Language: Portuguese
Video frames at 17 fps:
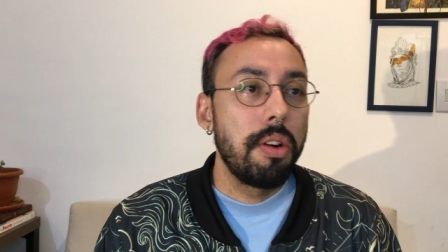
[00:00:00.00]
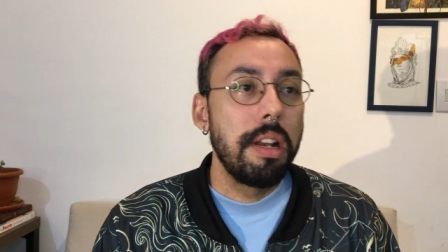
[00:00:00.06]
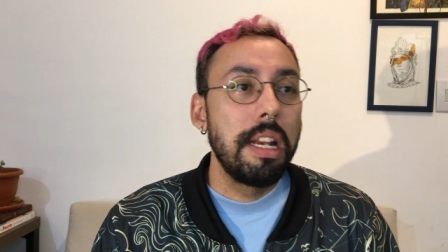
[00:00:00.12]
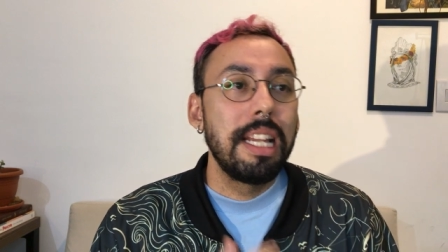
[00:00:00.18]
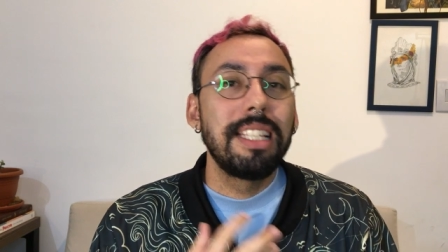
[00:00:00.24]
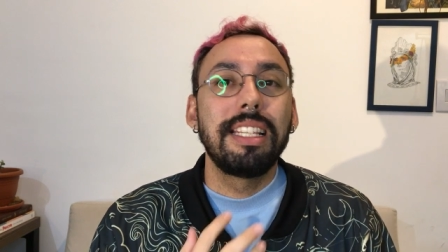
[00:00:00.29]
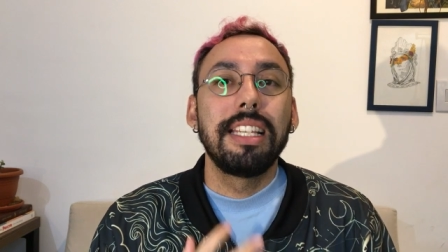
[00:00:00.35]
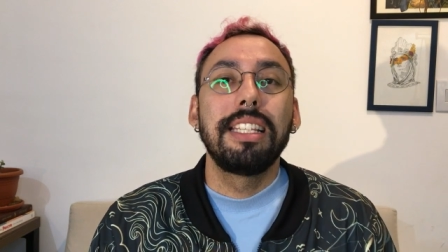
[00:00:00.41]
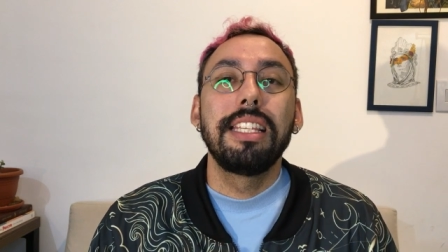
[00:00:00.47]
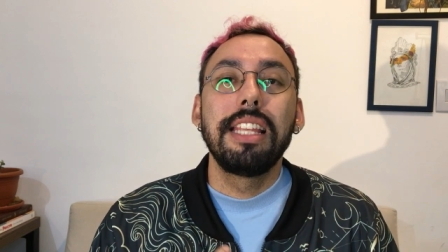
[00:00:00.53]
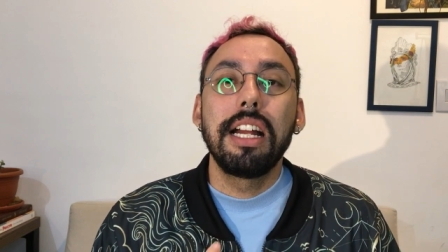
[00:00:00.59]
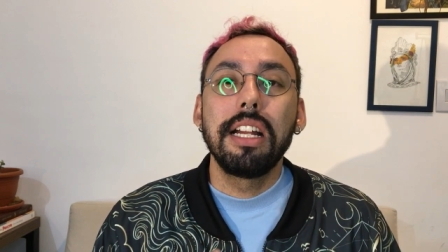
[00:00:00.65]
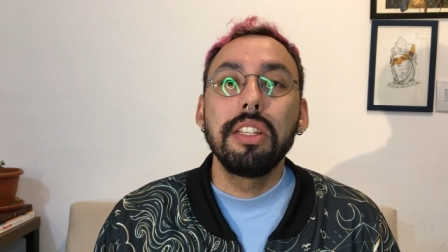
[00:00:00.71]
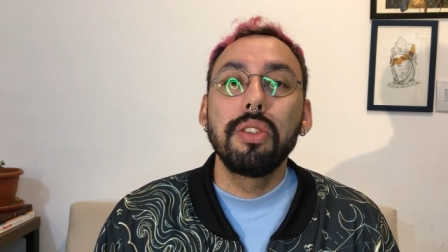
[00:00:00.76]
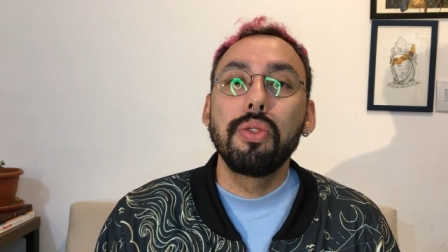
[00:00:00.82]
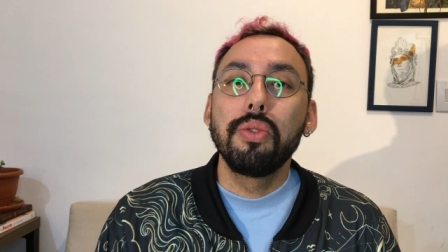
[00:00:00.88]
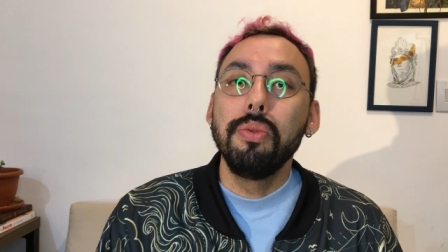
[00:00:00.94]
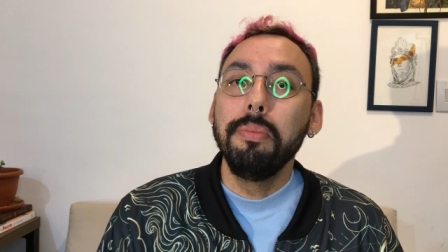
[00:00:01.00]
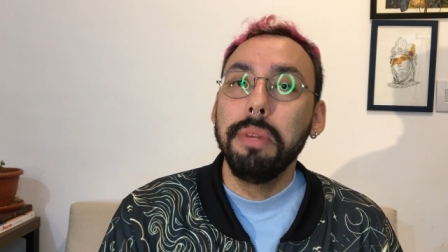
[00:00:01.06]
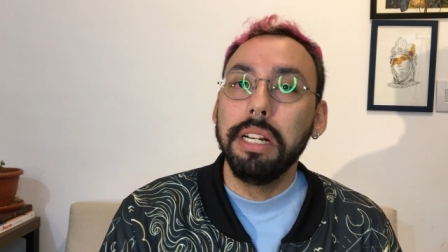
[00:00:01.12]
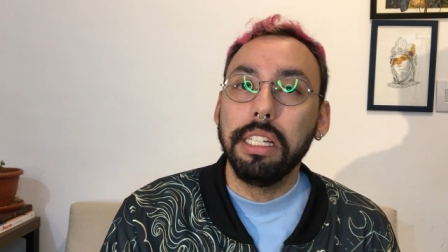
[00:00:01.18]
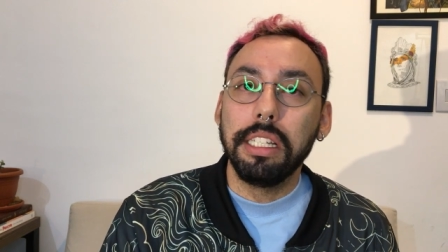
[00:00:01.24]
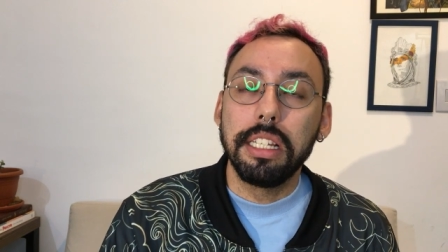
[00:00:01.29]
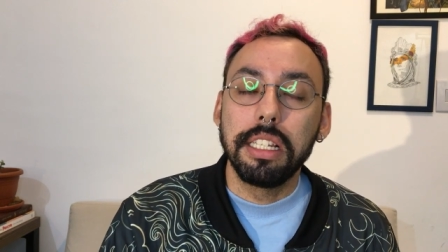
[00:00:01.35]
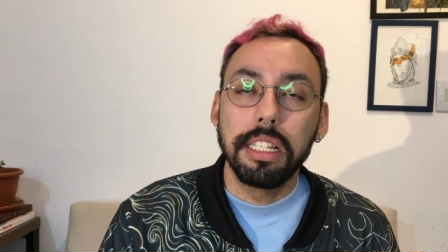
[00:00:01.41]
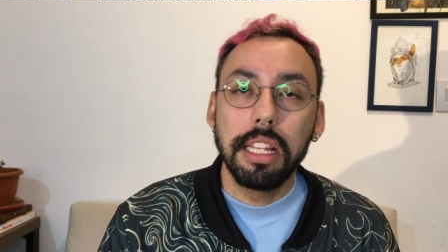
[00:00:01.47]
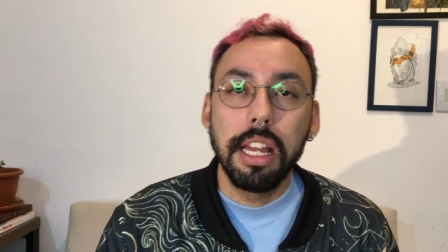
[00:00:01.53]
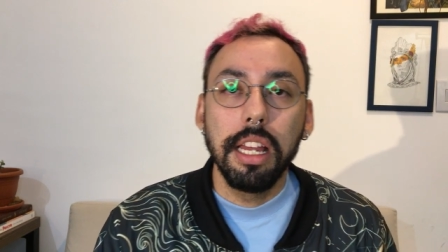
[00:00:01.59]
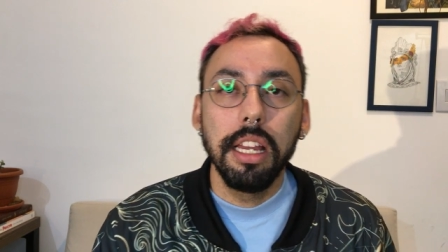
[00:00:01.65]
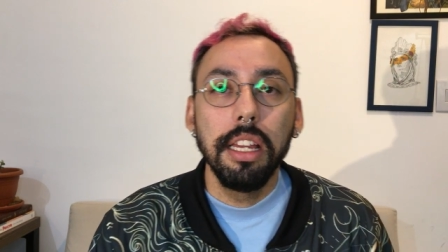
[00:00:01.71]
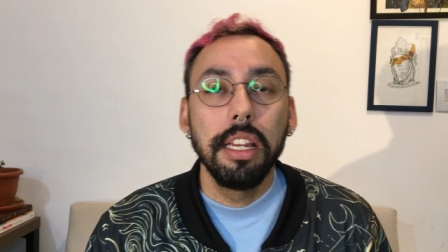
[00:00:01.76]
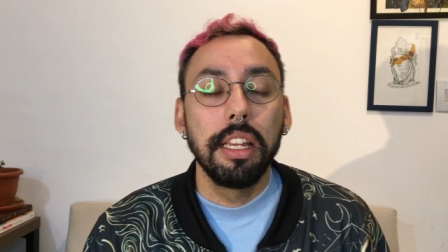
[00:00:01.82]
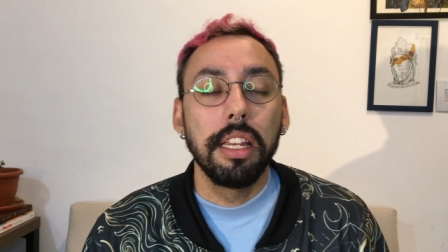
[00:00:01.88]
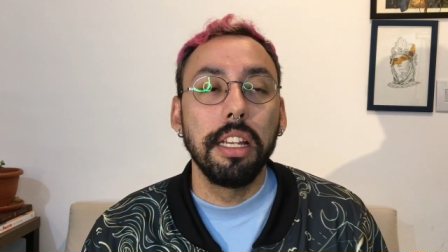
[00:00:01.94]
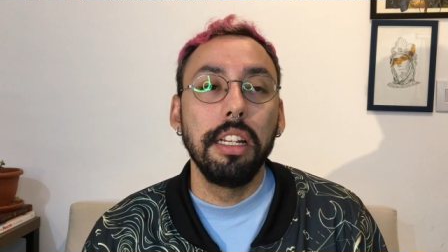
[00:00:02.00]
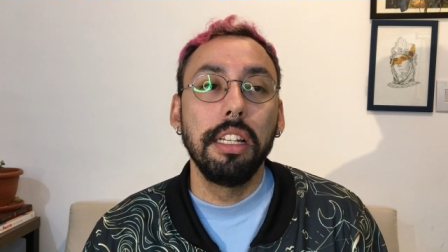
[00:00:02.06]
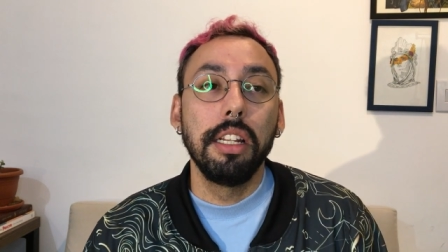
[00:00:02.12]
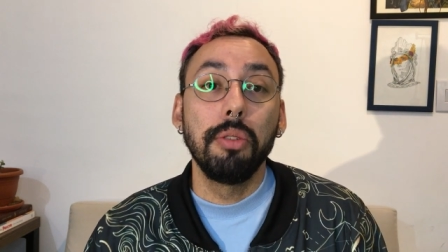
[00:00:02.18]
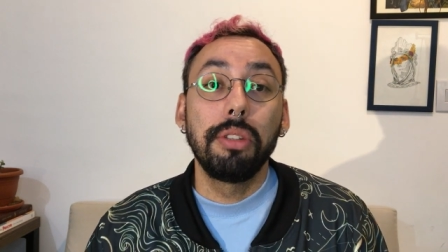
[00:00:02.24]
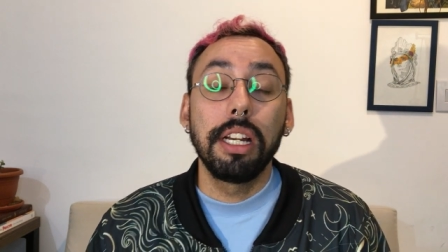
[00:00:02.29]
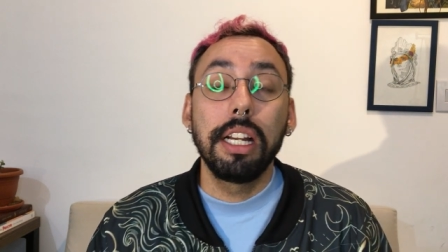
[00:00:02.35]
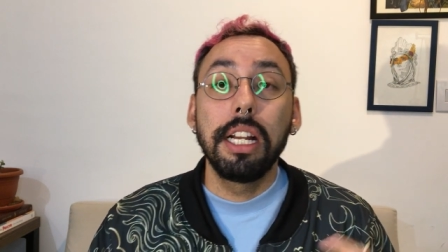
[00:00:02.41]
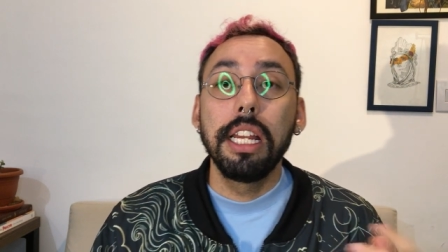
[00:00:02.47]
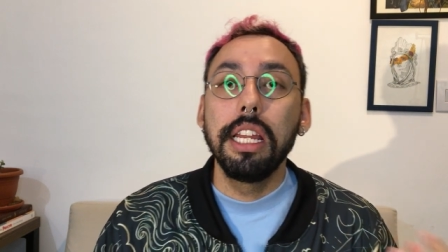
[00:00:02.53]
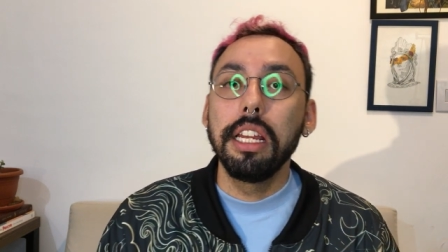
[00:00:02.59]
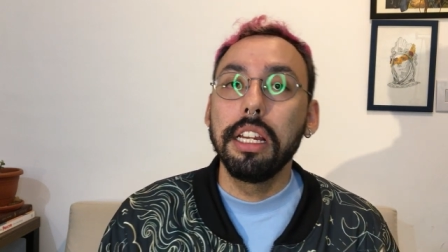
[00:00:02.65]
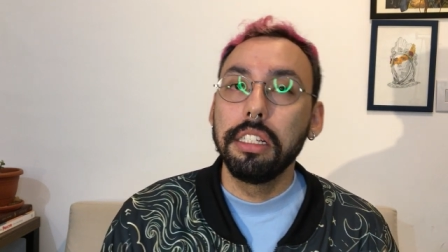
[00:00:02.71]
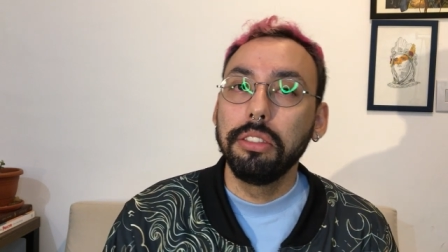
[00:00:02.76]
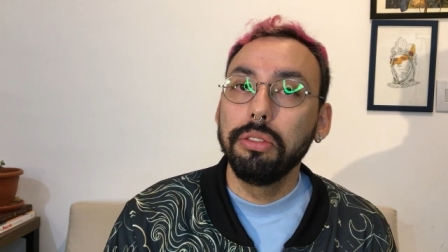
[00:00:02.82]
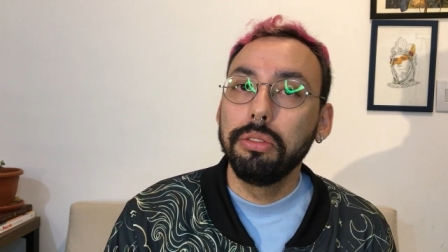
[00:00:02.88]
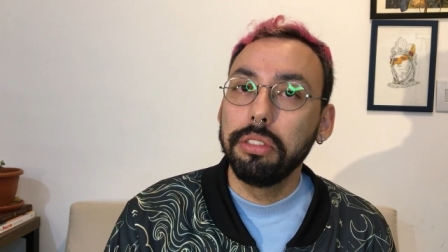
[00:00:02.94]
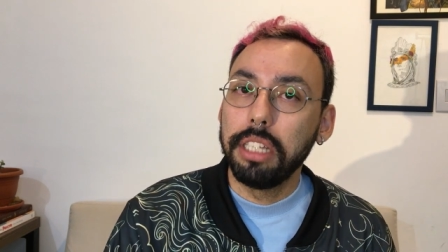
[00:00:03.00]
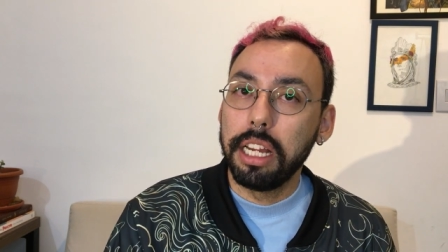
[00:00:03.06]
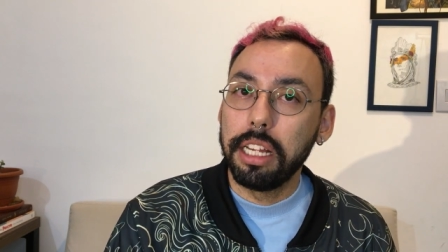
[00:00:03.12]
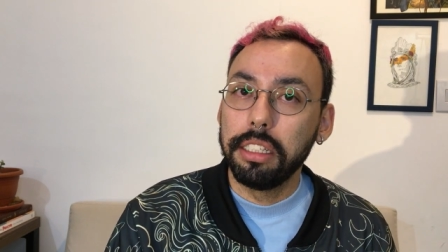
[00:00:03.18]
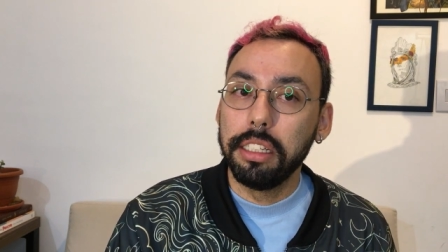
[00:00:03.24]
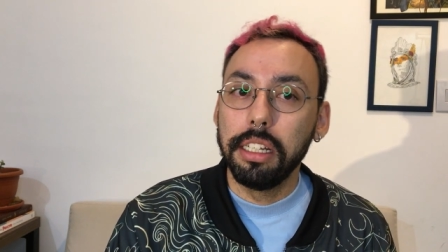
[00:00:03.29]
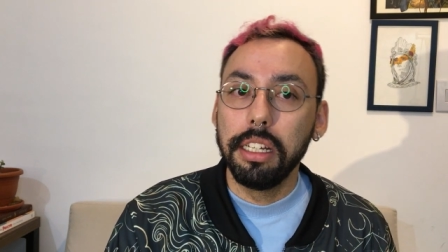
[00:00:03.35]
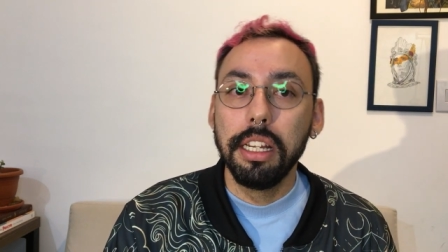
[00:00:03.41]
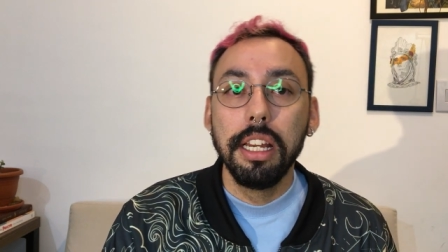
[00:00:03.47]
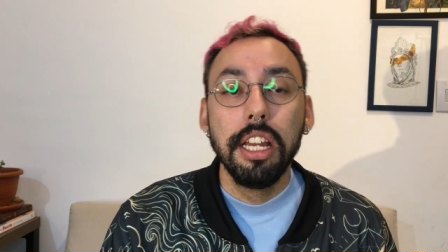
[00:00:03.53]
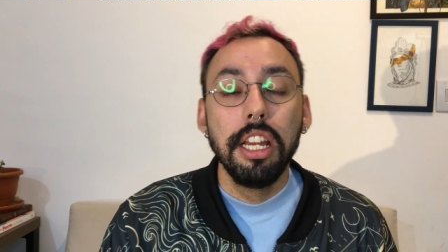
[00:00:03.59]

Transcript: necessidades humanas, né? Ele não está criando nada.